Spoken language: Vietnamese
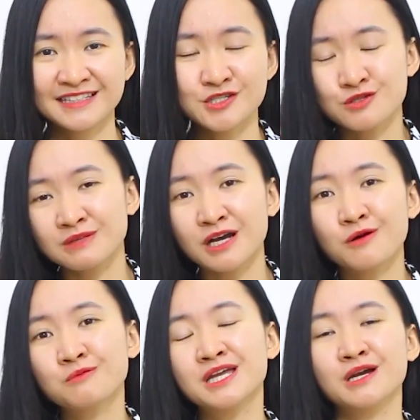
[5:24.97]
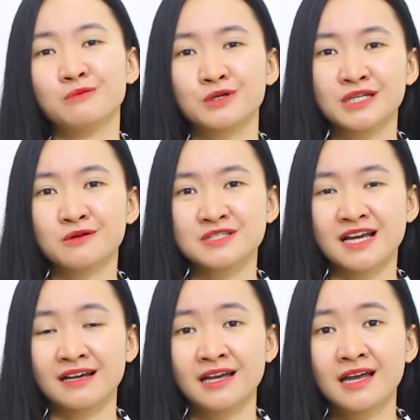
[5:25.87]
Nhưng chúng ta không hiểu một điều
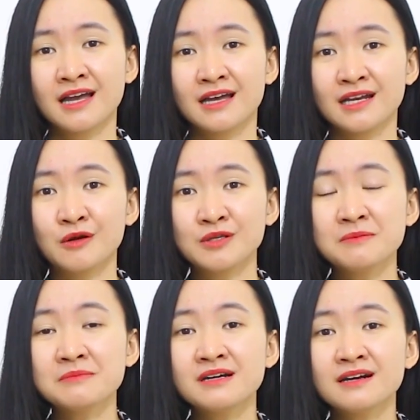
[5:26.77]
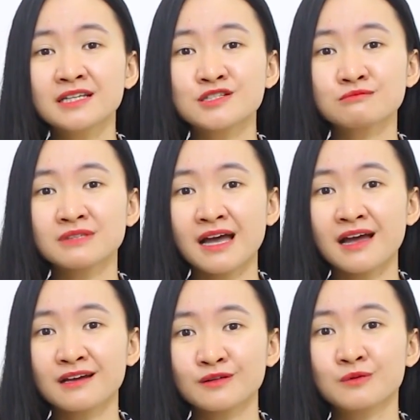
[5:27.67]
rằng nếu như mưa thì chúng
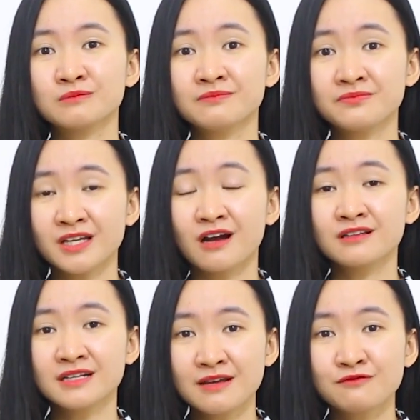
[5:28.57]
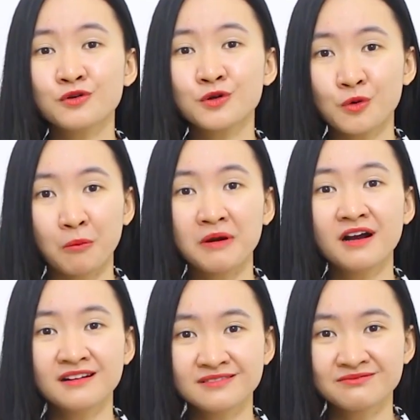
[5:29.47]
ta cũng có những niềm vui của
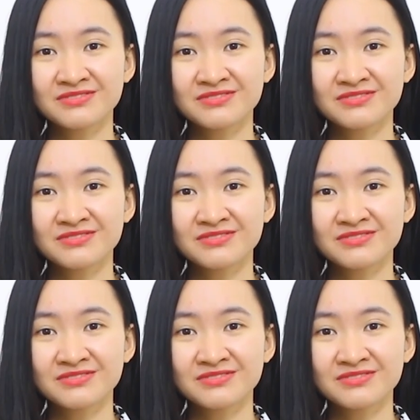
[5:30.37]
mưa.